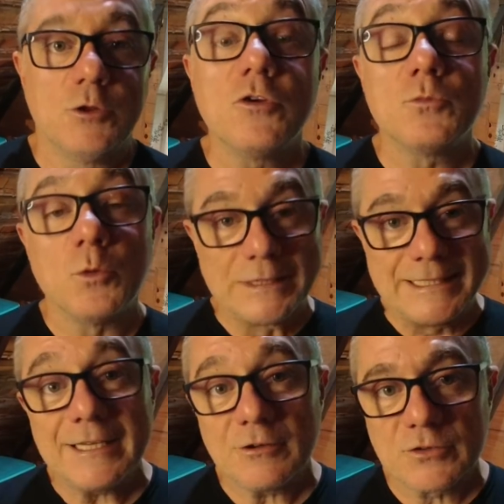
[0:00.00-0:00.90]
dois
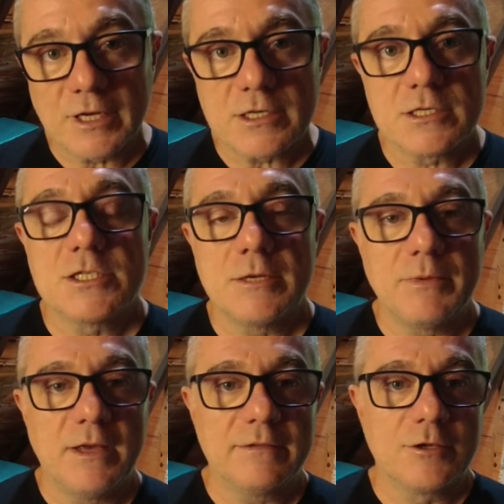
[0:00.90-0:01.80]
modelos né, de
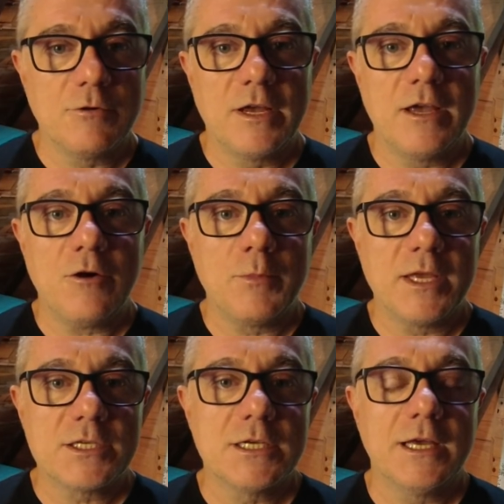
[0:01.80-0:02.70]
GPS que eu
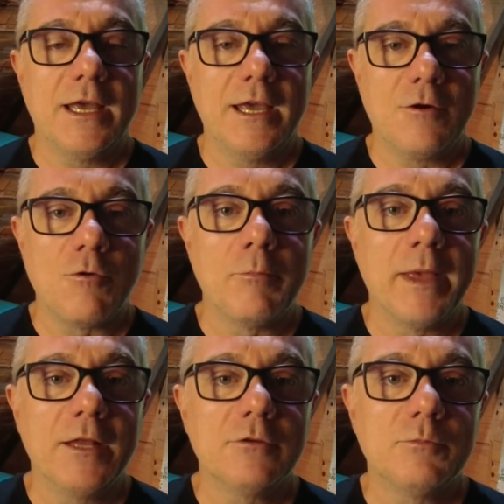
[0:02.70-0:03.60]
realmente
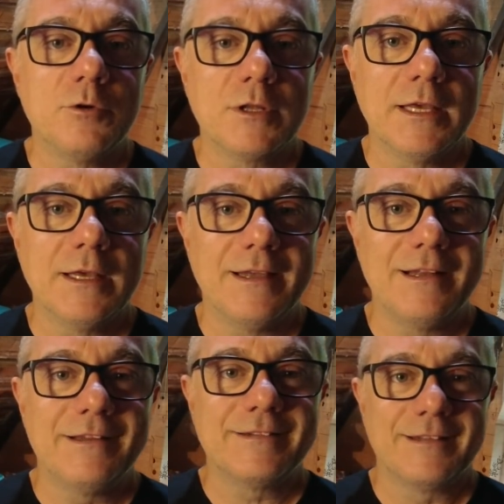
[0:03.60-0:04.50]
recomendo, porque
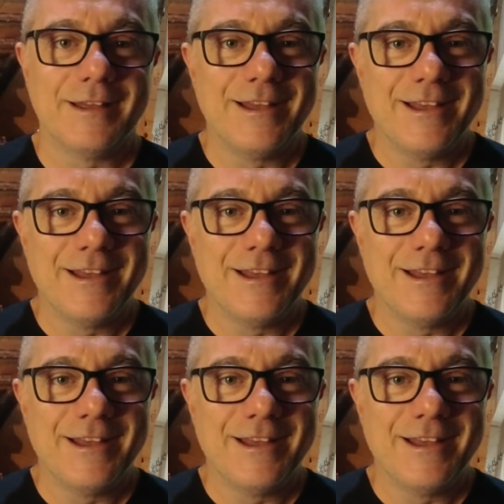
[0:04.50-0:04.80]
eles